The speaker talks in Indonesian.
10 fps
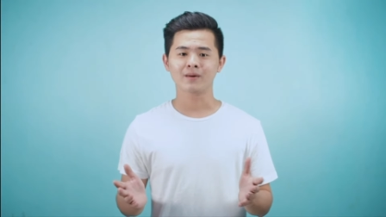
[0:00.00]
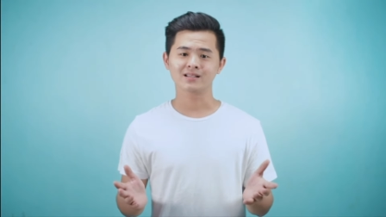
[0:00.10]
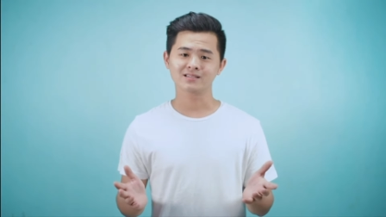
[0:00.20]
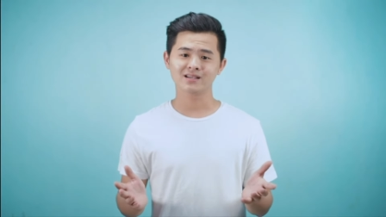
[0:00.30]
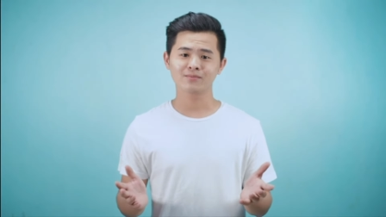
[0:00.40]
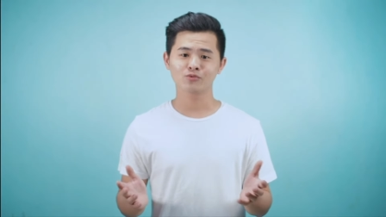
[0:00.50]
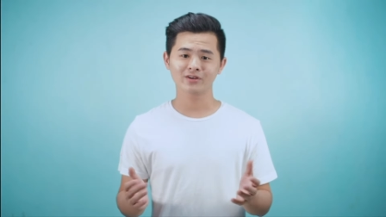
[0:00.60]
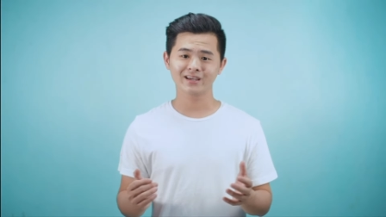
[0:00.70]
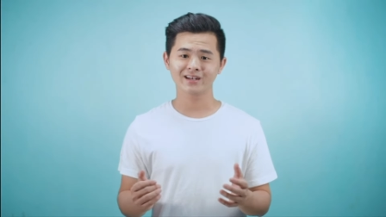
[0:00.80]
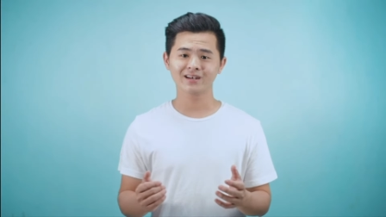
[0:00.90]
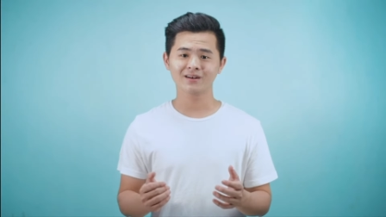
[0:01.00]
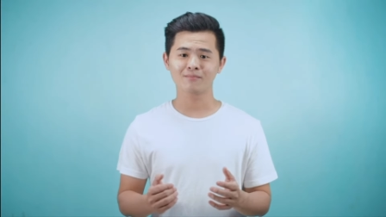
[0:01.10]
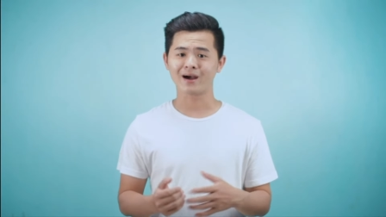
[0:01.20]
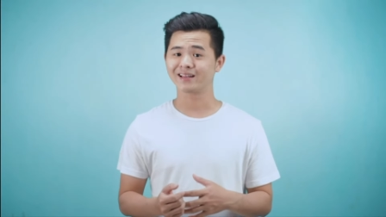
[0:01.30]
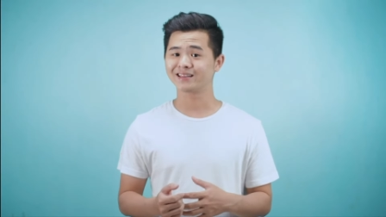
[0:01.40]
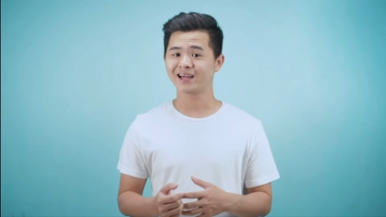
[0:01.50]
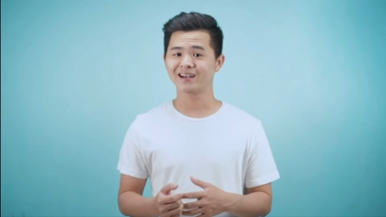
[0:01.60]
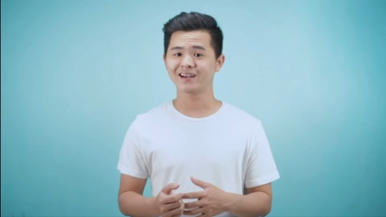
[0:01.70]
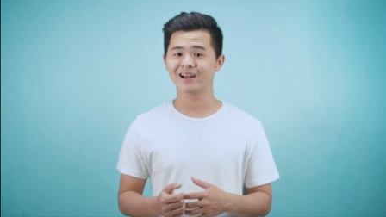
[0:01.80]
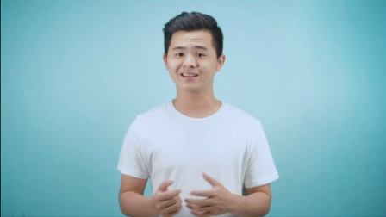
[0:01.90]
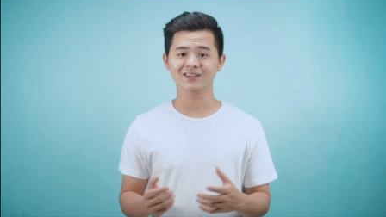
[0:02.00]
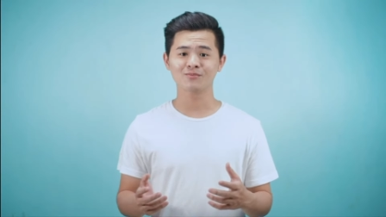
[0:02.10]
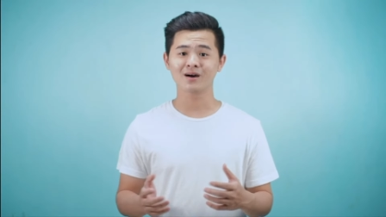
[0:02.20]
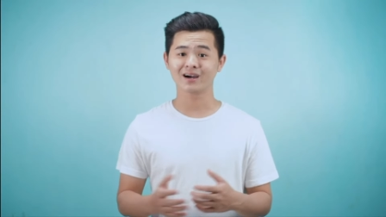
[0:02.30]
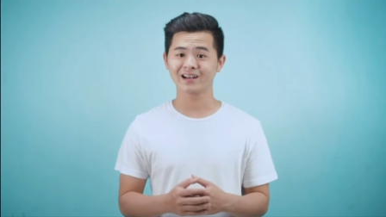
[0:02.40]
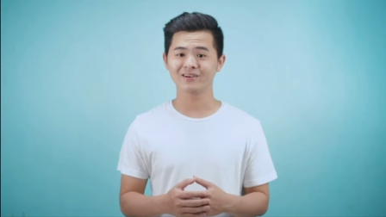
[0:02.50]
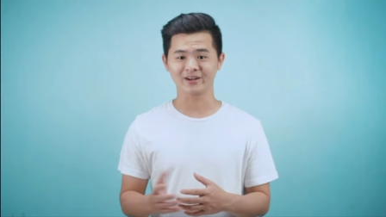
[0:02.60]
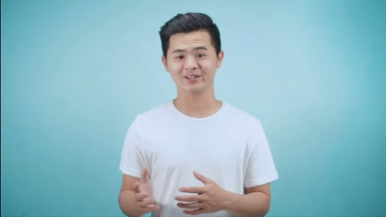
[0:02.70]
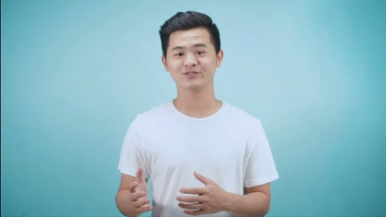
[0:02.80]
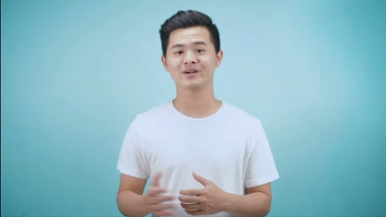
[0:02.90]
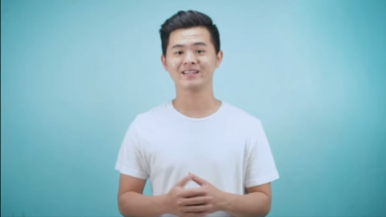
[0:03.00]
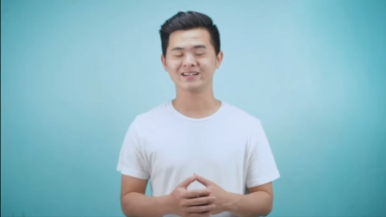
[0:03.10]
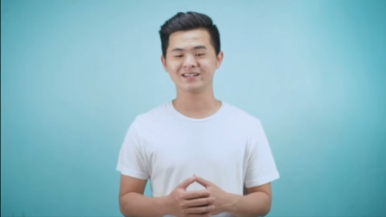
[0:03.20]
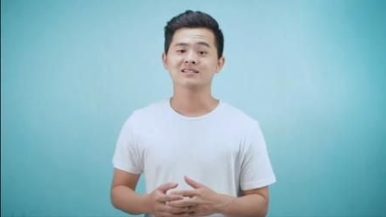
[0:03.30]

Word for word: pacar mungkin, mantan, atau bahkan orang tuanya.